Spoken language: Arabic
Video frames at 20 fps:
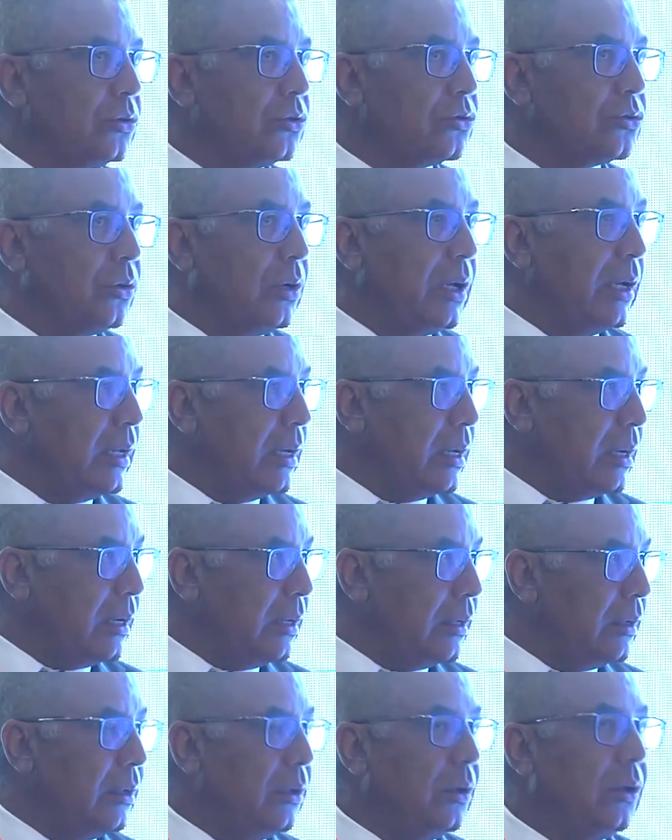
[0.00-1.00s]

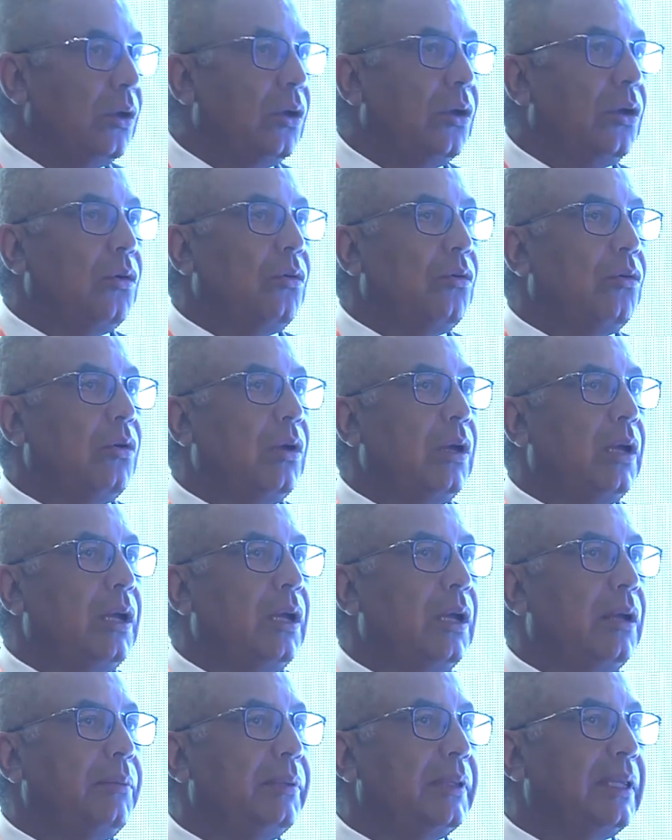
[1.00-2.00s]
صغيره
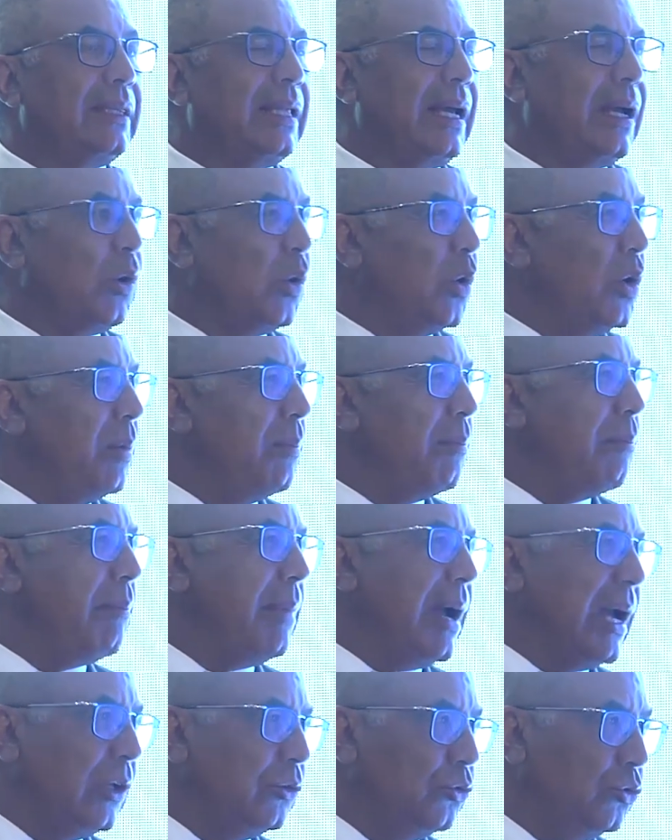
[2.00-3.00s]
وبتدخل
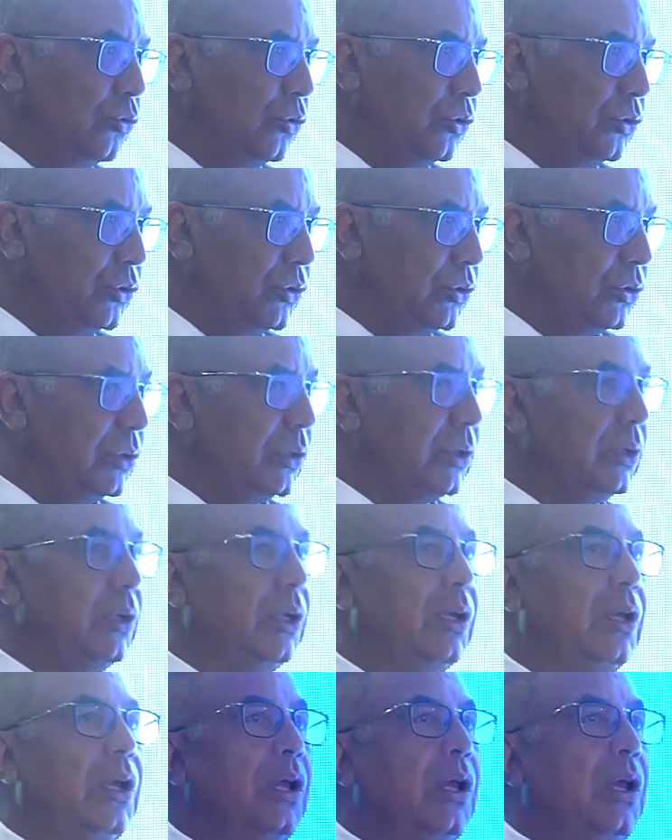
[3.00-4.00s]
محدود
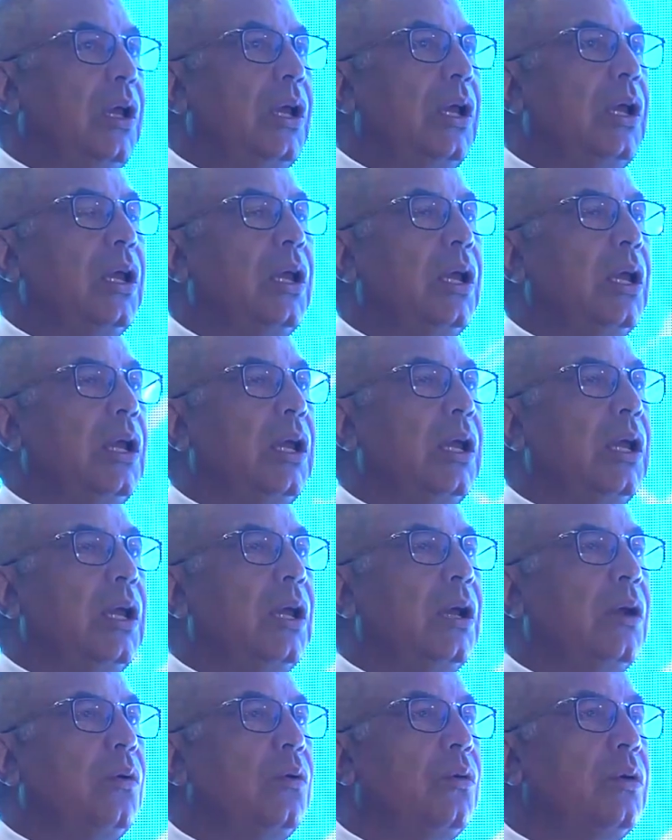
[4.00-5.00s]

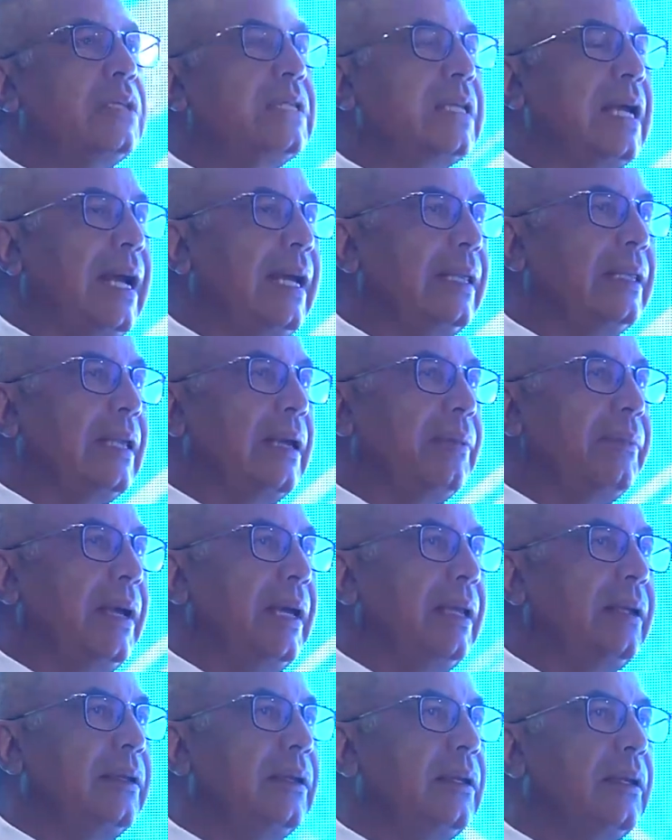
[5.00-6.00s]
آه، وساعات
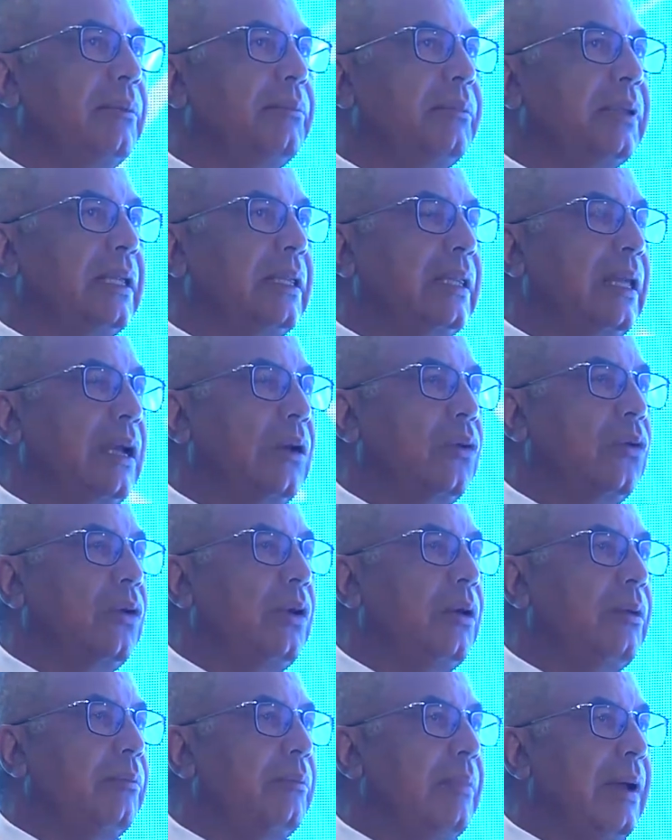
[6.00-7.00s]
كمان
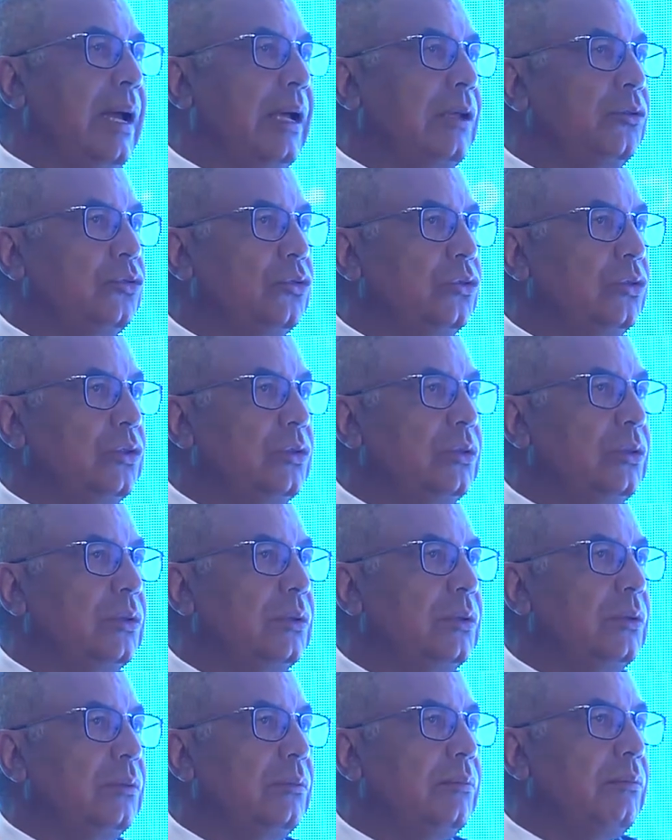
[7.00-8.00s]
بتدخل محدود
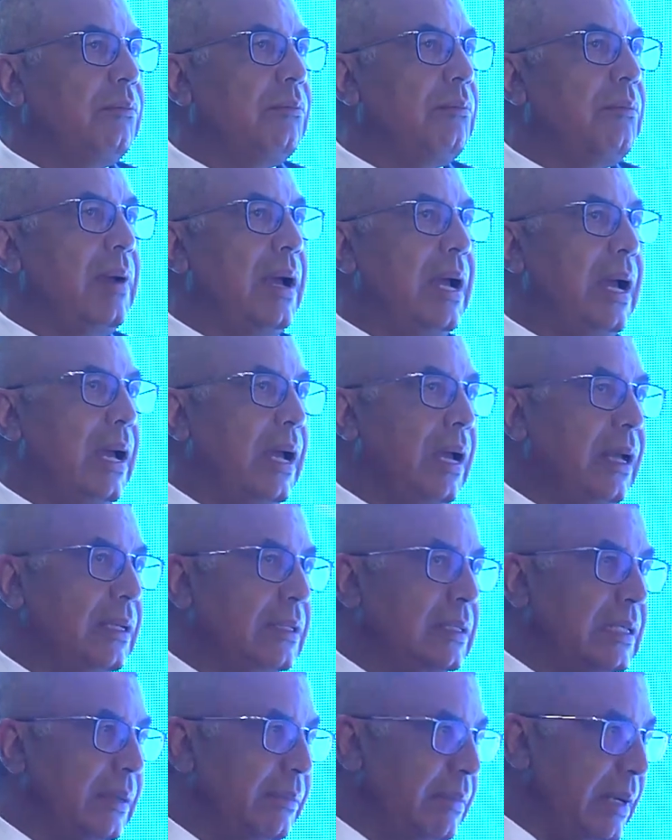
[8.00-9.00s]
مع
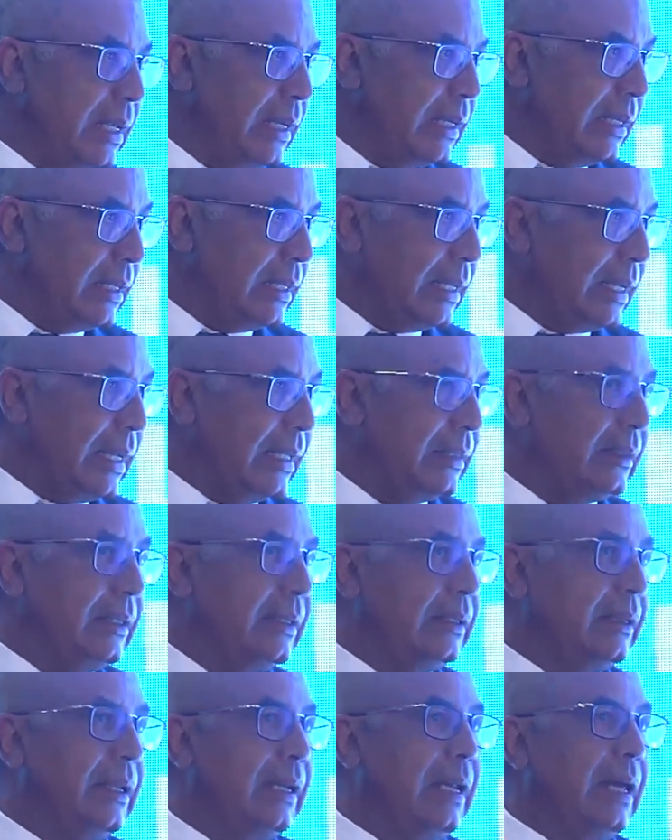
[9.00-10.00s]
زمايلنا
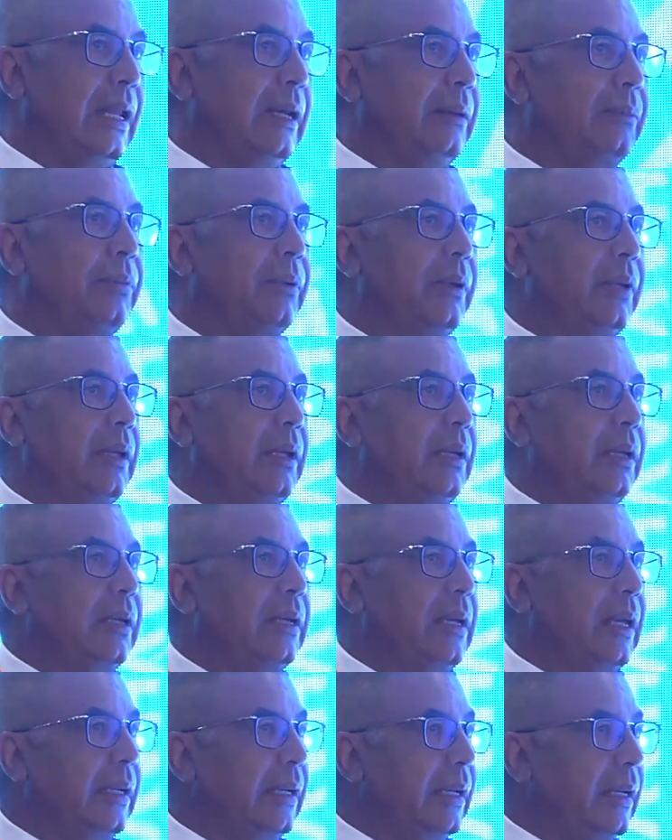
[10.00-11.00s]
دكاتره القلب
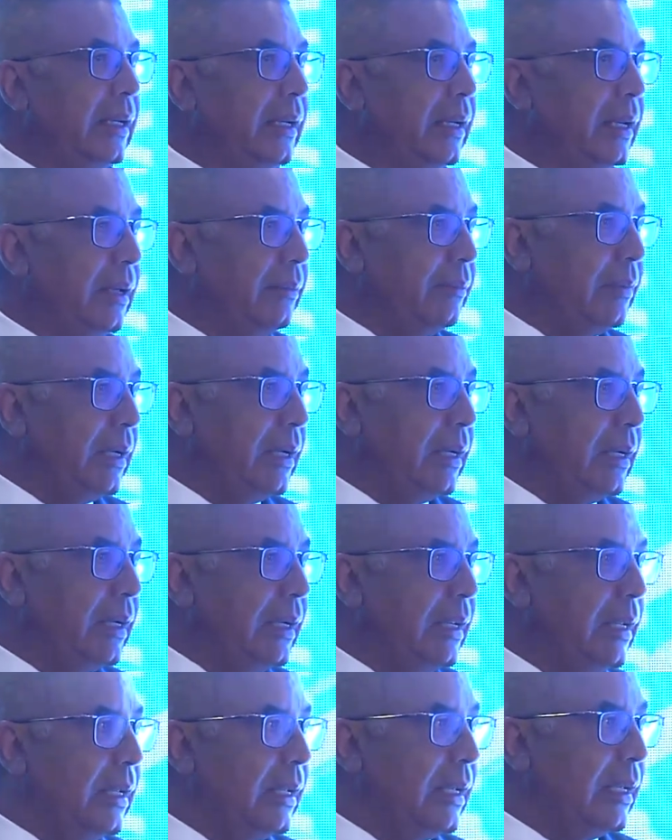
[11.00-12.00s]
يعني احنا نعمل
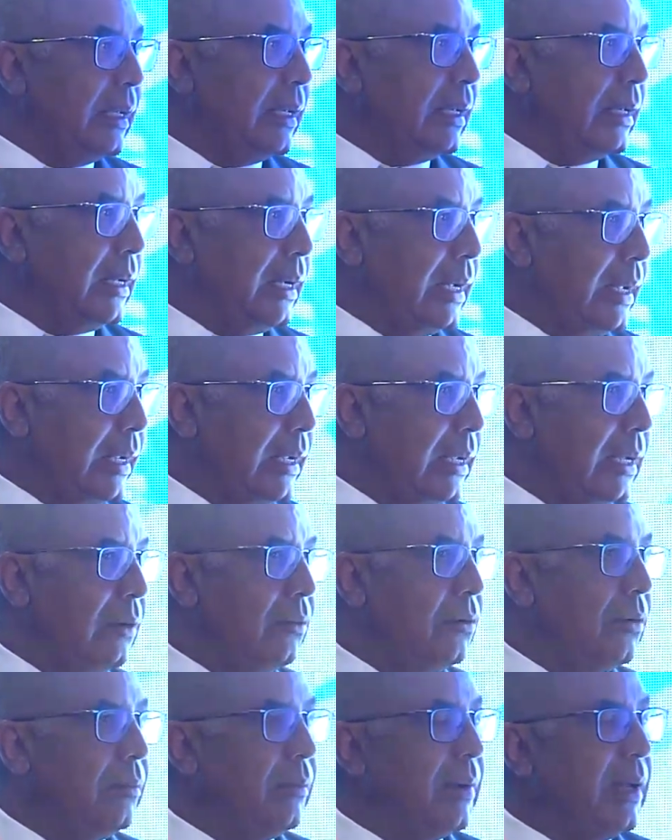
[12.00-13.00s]
آه، حاجه
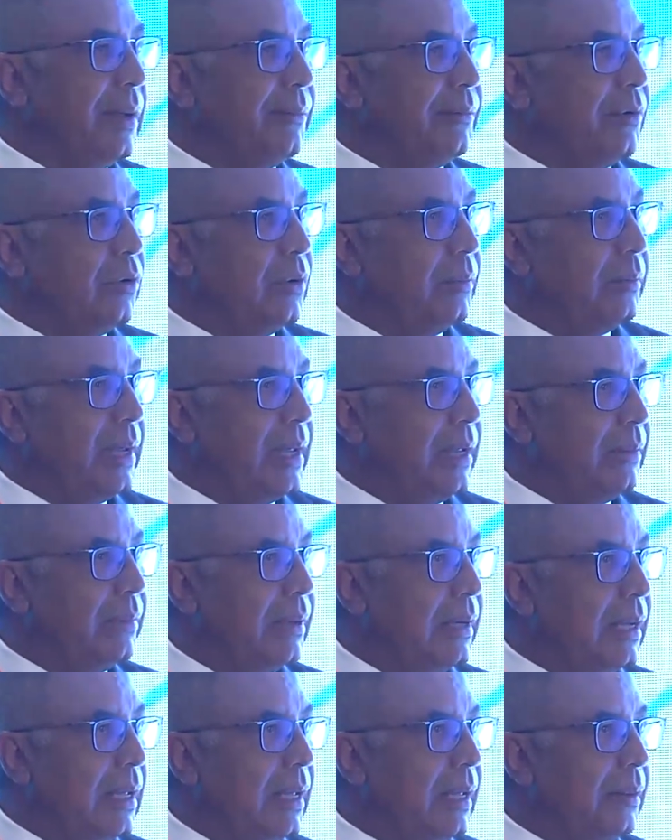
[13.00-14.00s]
وهم يعملوا الباقي
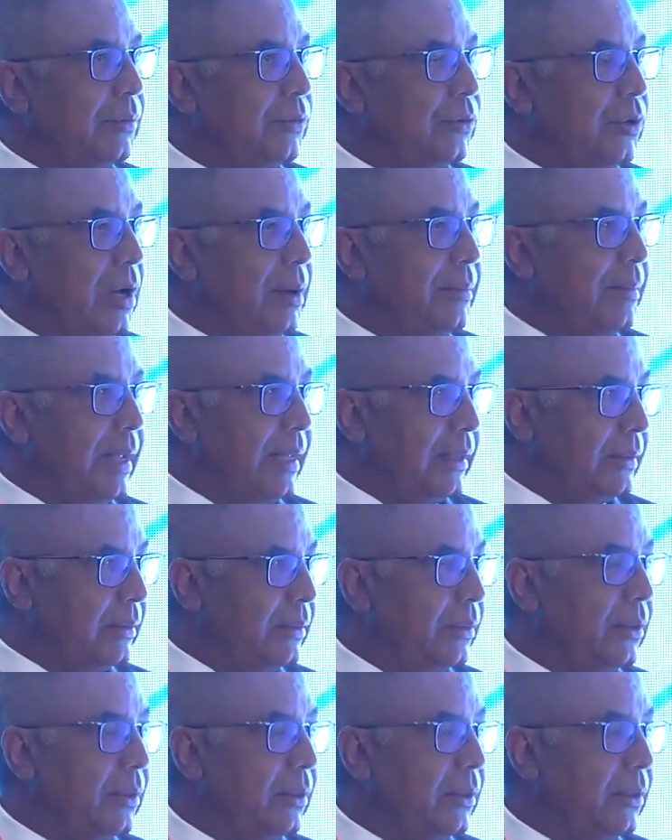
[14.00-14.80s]
بالدعامات